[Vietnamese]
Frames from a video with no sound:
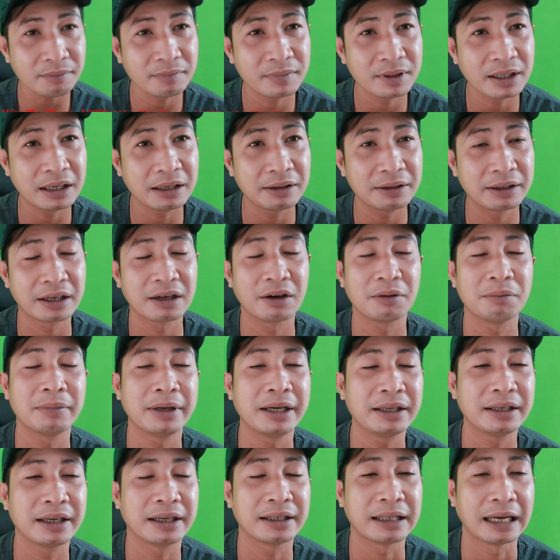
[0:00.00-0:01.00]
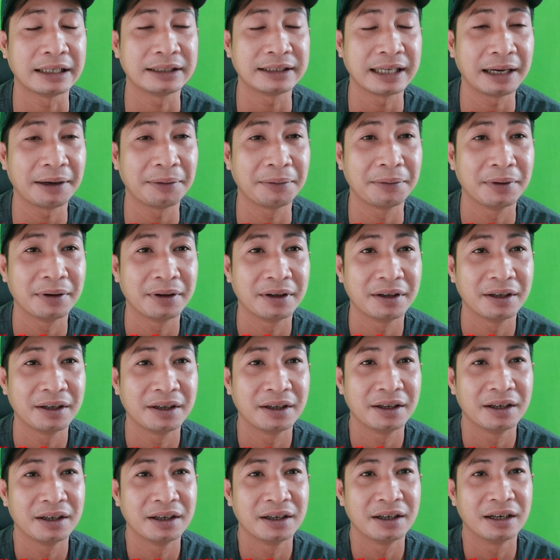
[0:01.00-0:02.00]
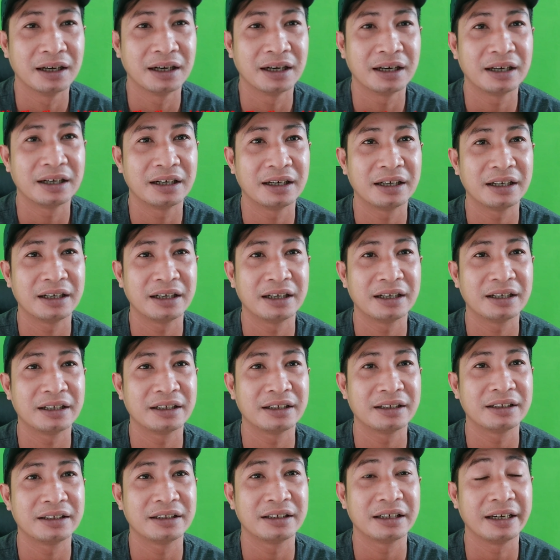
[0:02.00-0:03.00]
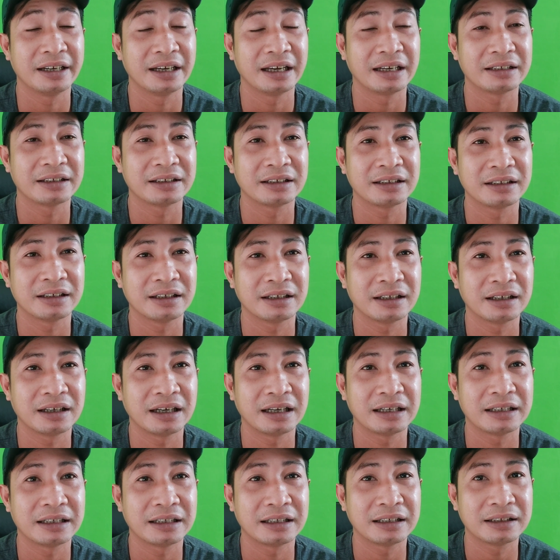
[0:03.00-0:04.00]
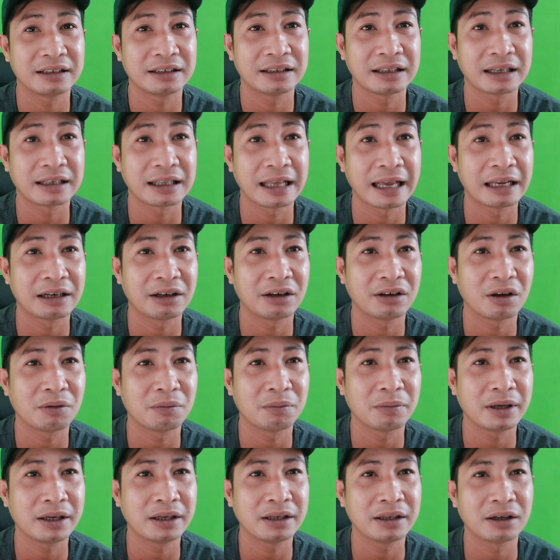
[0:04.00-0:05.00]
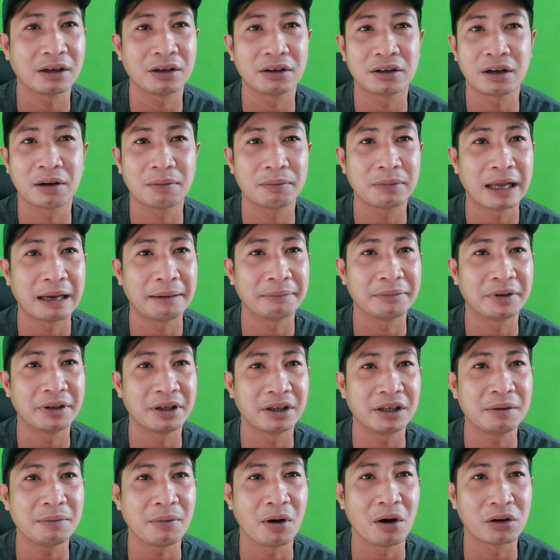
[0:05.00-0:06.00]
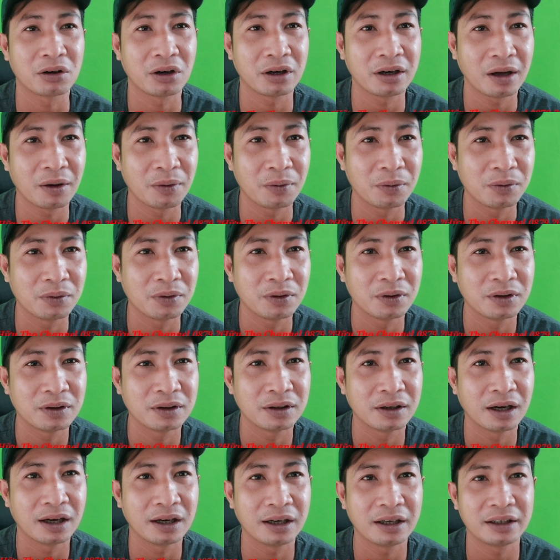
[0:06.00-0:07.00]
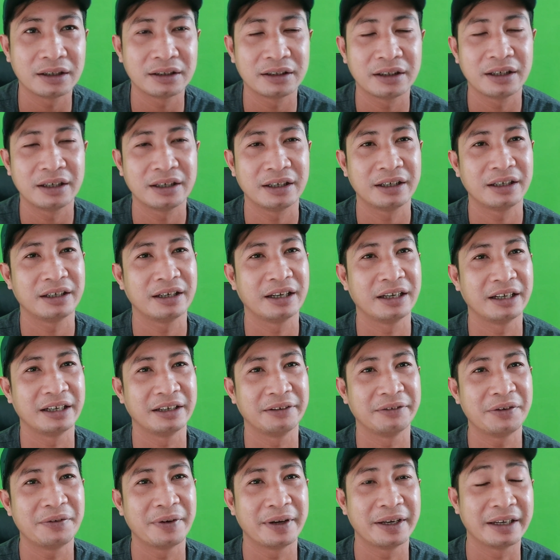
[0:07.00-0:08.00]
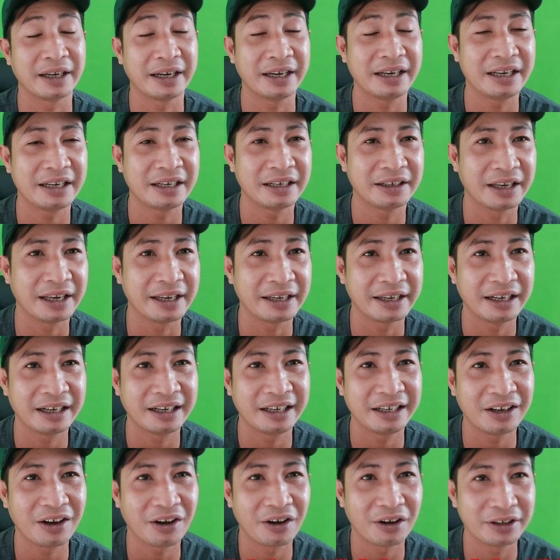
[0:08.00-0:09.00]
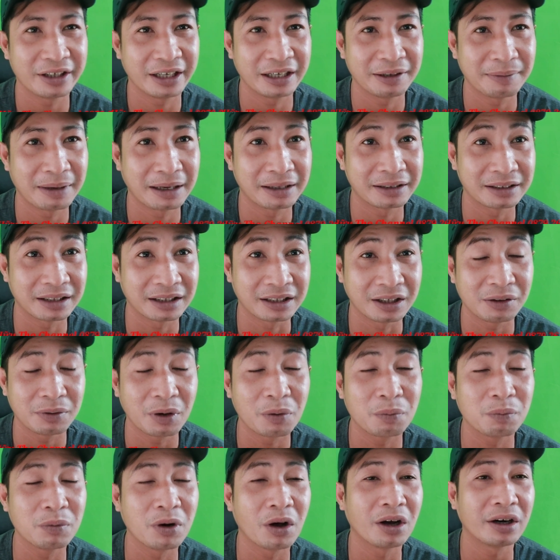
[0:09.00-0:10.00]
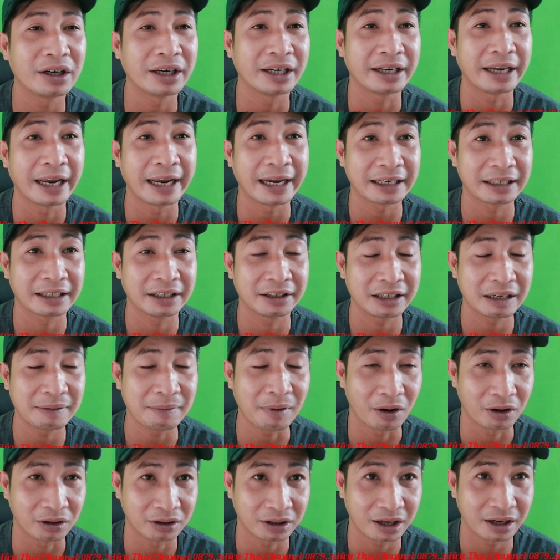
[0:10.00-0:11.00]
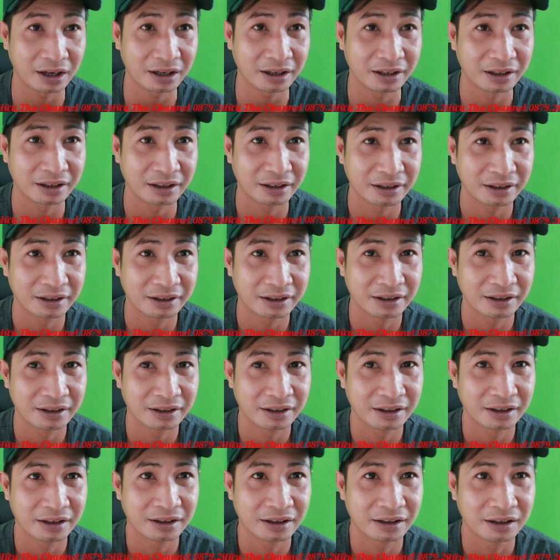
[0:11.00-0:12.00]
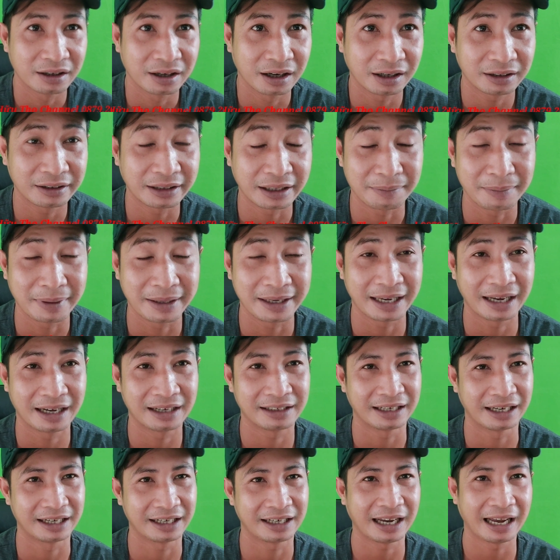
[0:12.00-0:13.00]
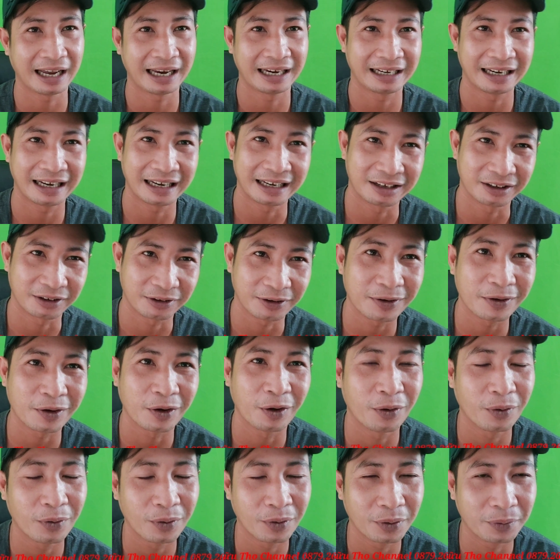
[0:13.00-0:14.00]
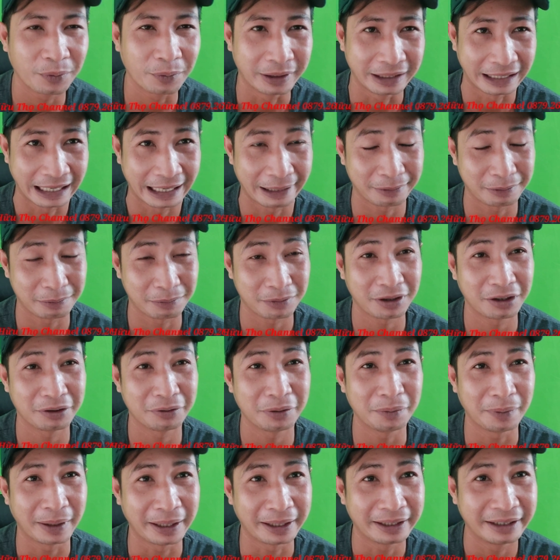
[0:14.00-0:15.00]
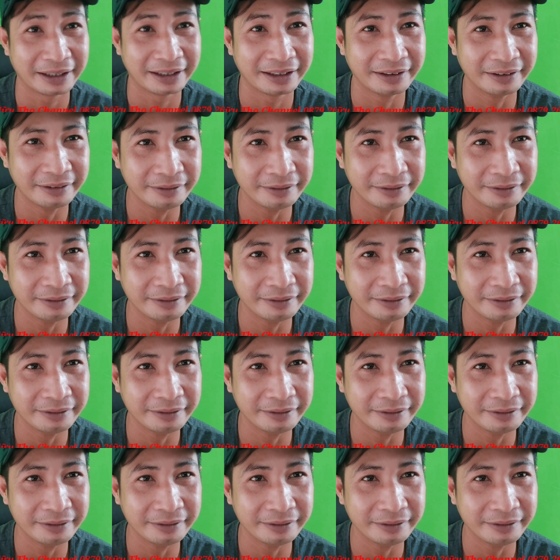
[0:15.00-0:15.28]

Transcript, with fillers: nhưng vì không biết gì tại sao à, thì anh anh lang thang nó không biết thôi, không làm được những bọn đó đâu. À, thì quý vị nghĩ đi, vì cái lý do gì mà lúc lúc đó thì ghét những cái bọn đó. Đó thì bây giờ lại khai ra là có cô Quỳnh Heo trong đó đó quý vị.